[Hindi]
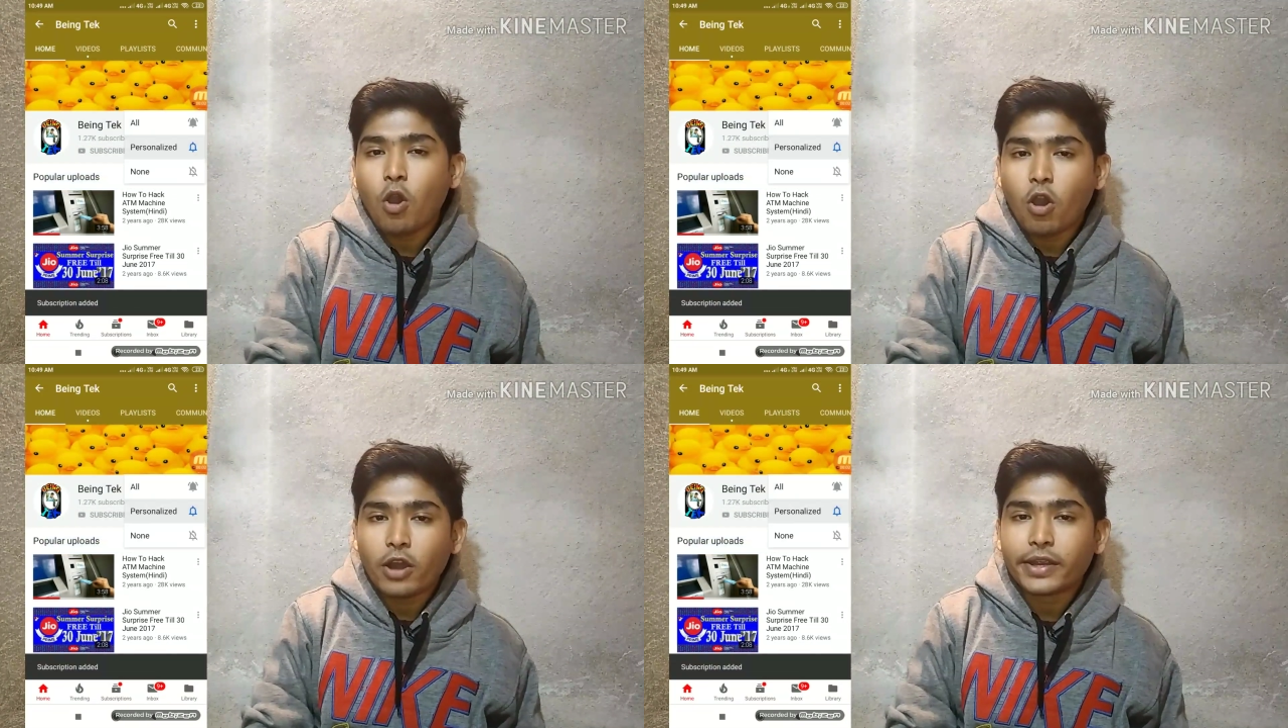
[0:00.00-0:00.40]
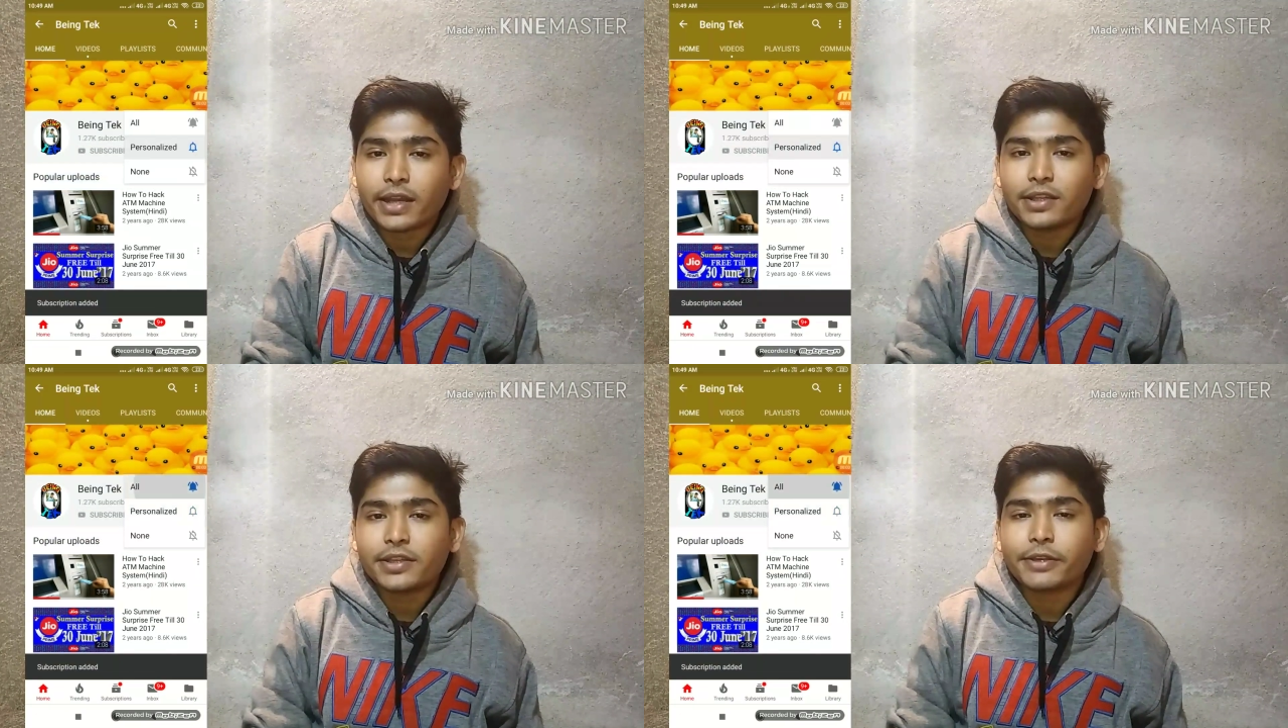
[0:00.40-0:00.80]
ऑन कर
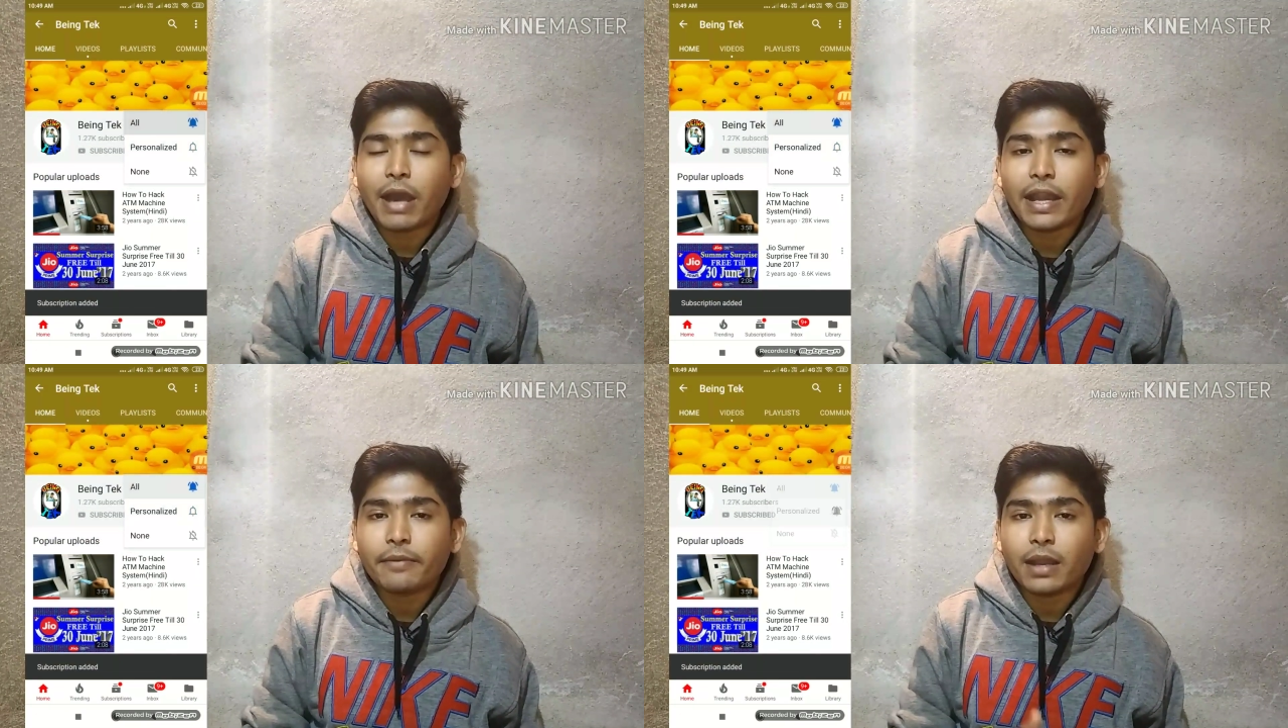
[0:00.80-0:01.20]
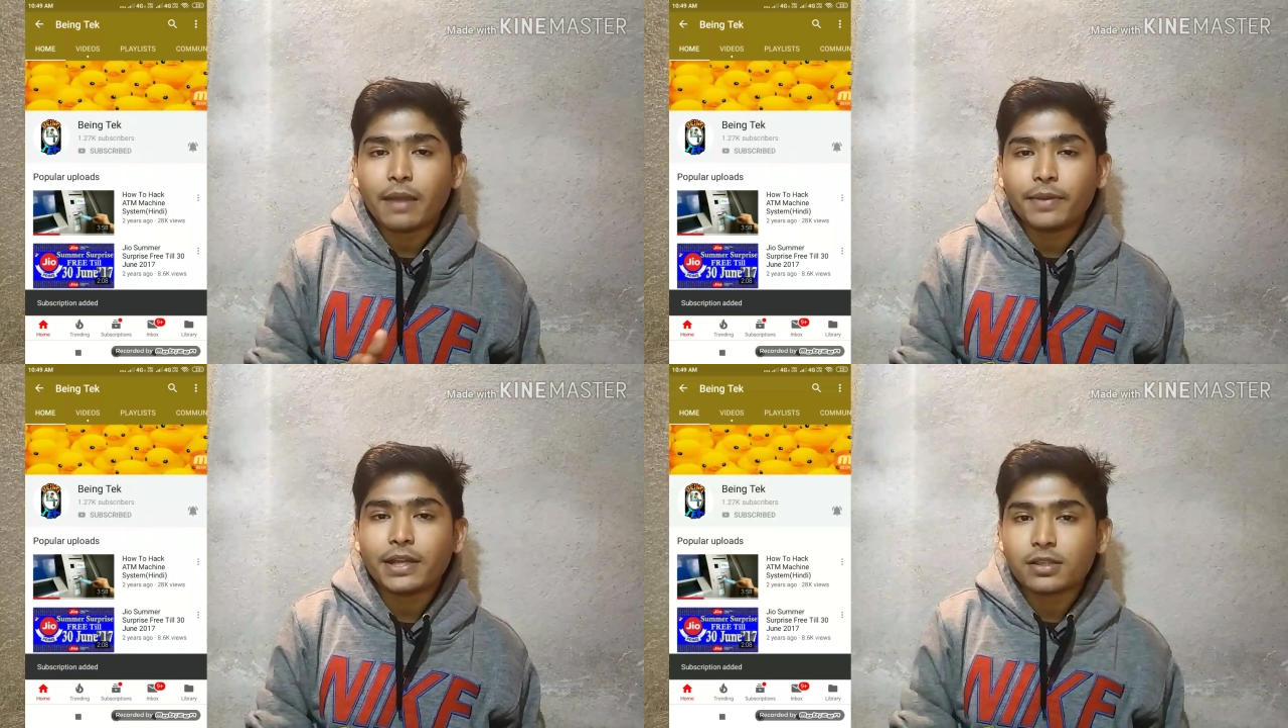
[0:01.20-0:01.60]
दीजिए कि आने वाला
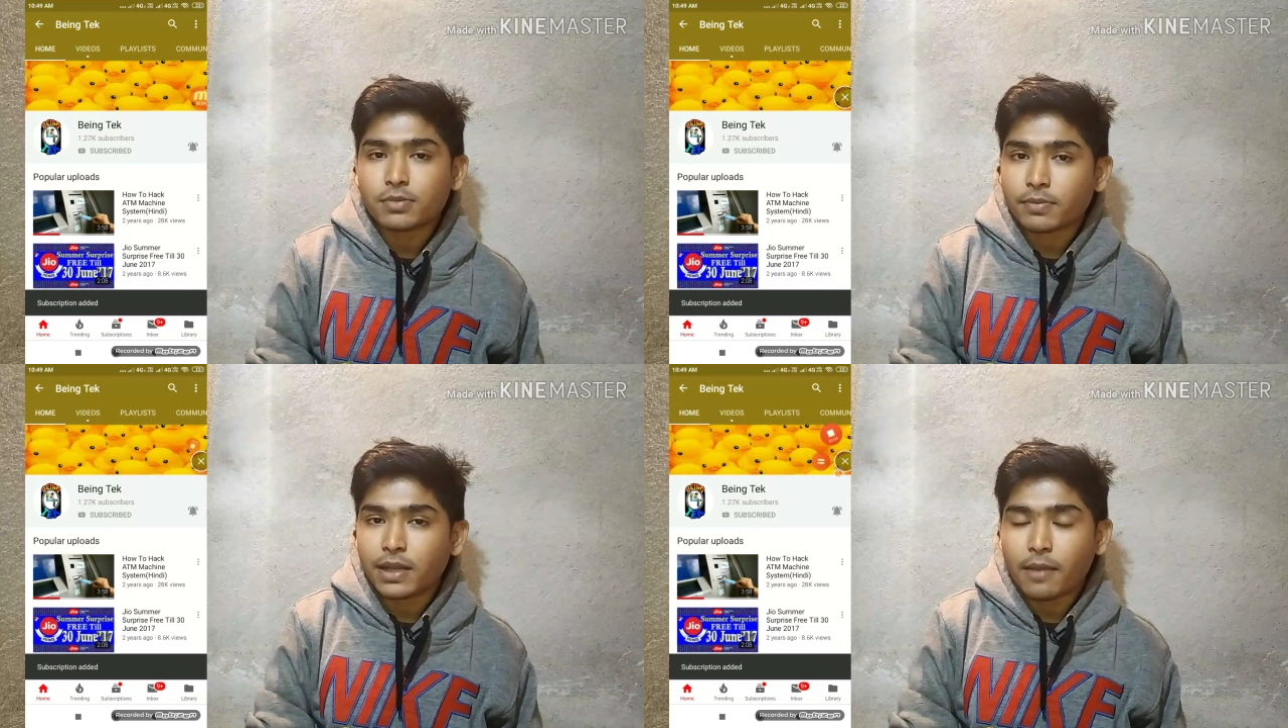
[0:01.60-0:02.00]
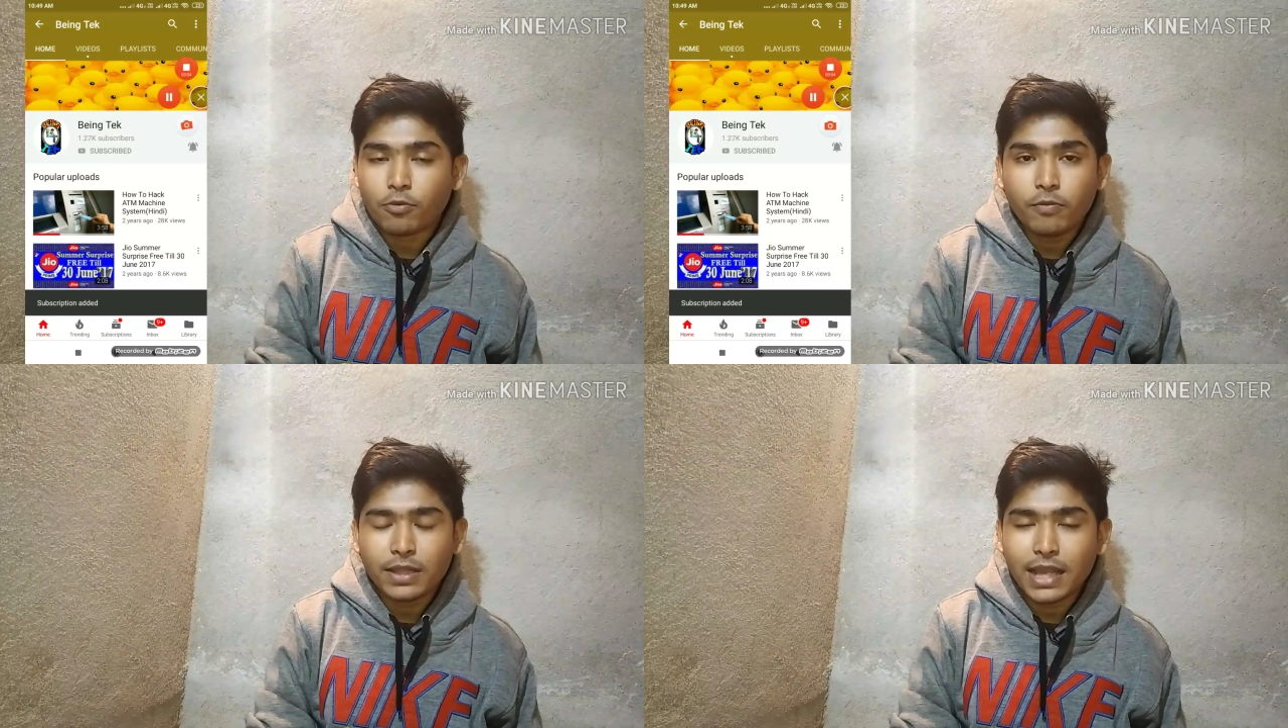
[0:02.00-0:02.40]
अपडेट सबसे पहले
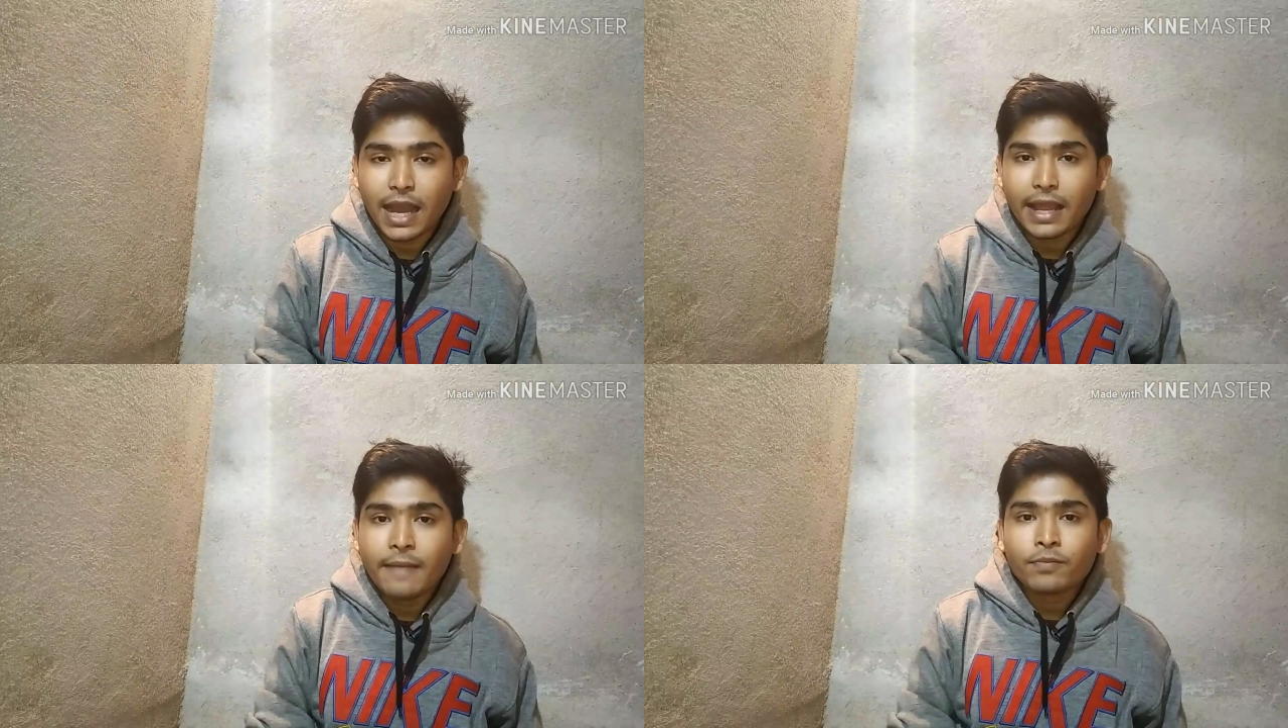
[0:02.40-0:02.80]
आपको मिल जाए